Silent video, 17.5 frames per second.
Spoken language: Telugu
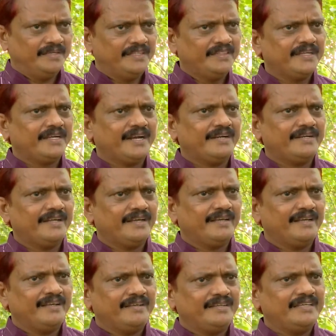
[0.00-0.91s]
ఎందుకంటే
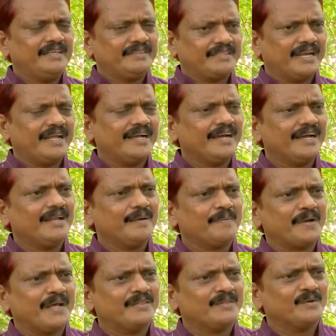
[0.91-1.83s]
ఈ తెలంగాణ
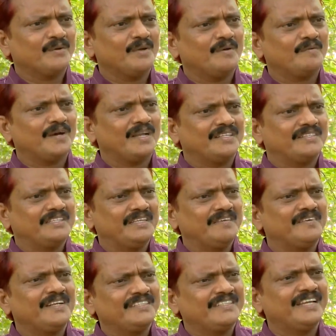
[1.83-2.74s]
ప్రాంతంలో వాళ్ళ
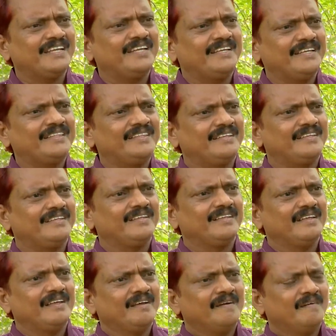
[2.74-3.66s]
జీవనశైలి ఏంది
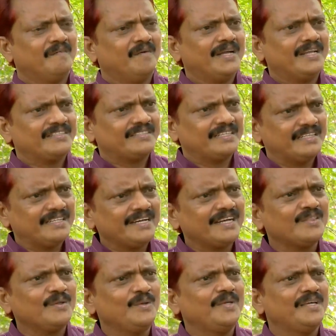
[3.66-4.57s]
వాళ్ళ
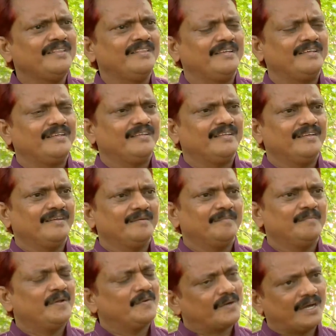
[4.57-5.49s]
స్థితిగతులు ఏంది
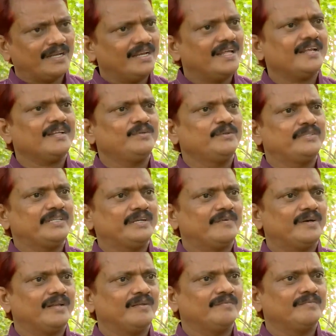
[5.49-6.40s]
మేము కల్లారా చూసిన
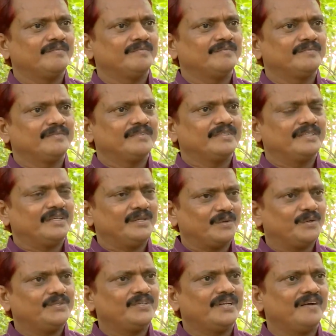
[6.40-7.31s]
వాళ్ళం ఈ
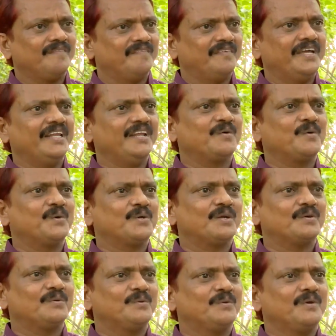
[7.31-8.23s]
రోజున వేల
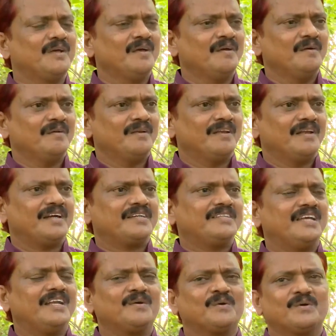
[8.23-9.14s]
కోట్లకు
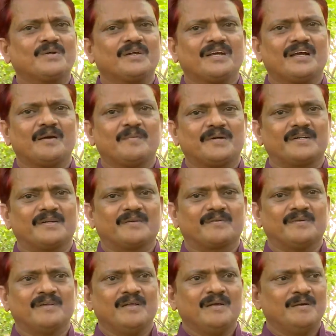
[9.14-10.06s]
లక్షల కోట్లకు
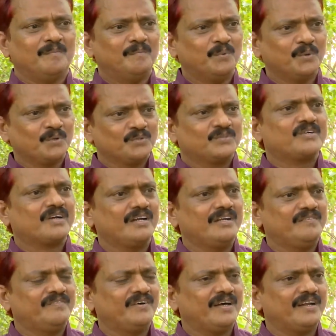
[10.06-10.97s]
ఎగబడ్డారు బురుజ్
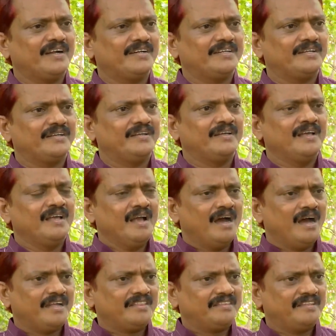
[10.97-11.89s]
ఖలీఫా లాంటి
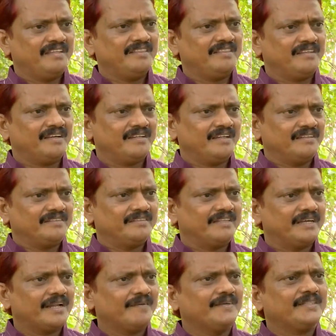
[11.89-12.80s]
అత్యంత
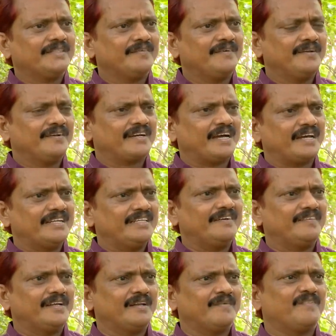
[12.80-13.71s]
ధనవంతమైన
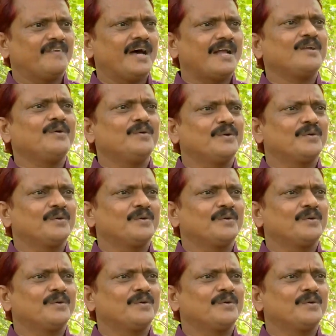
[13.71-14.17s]
ఖరీదమైన ఫ్లాట్లు